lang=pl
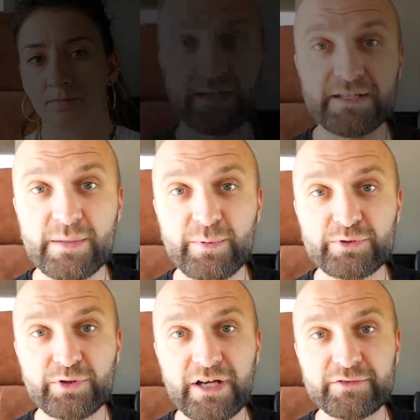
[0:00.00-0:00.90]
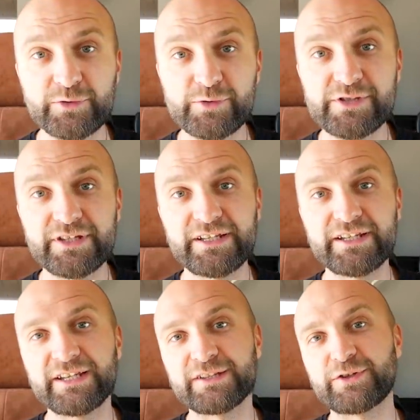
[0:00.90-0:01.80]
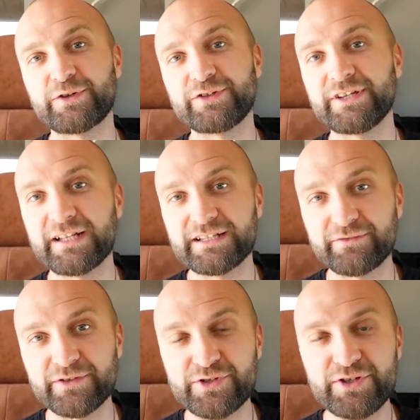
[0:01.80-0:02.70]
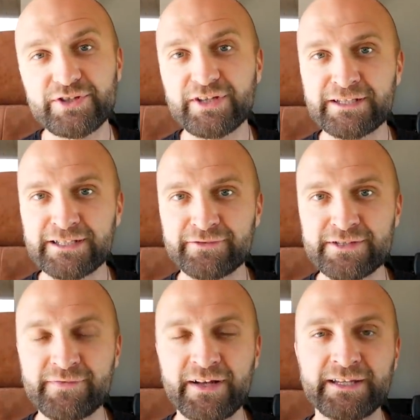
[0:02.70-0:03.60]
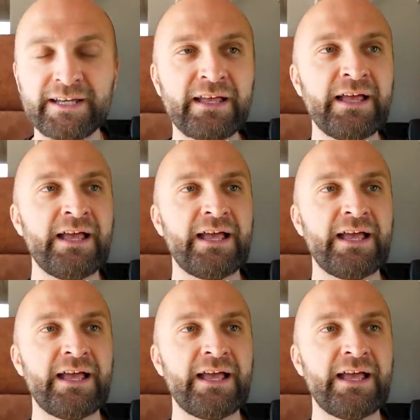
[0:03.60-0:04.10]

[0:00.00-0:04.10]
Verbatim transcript: E, jazda po drogach w Turcji to nie lada wyczyn, nie lada wyzwanie.